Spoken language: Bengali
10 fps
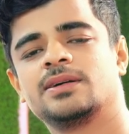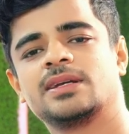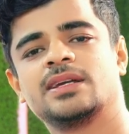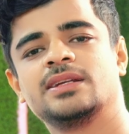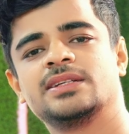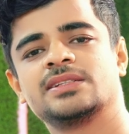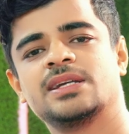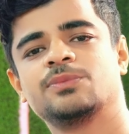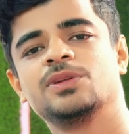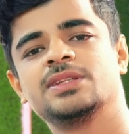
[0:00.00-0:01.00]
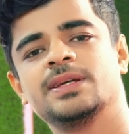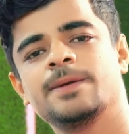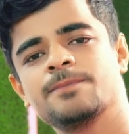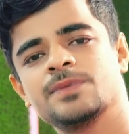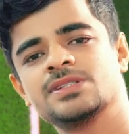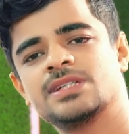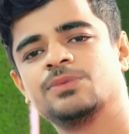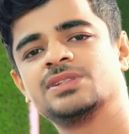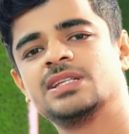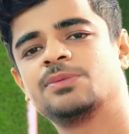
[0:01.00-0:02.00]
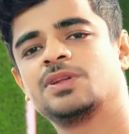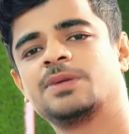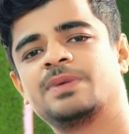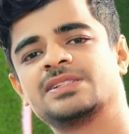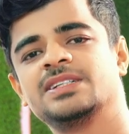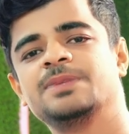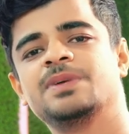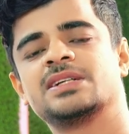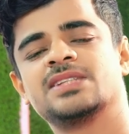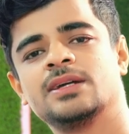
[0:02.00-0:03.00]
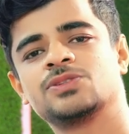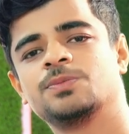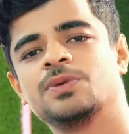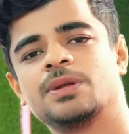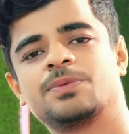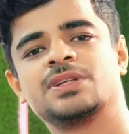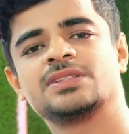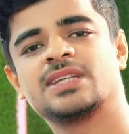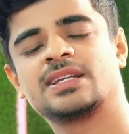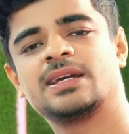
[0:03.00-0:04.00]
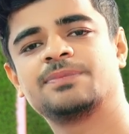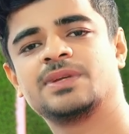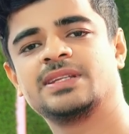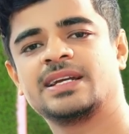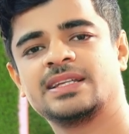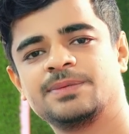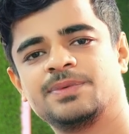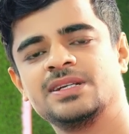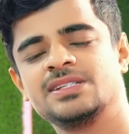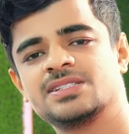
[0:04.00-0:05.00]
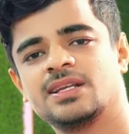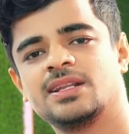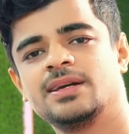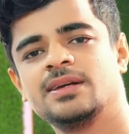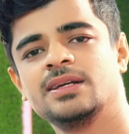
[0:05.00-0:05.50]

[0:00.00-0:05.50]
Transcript: এখানে এটা শ্যামলিতে শ্যামলী সিনেমা হলের পাশে ডিপিআর শফিউল্লাহ প্রধান স্যারকে আপনারা দেখাতে পারেন ইনশাল্লাহ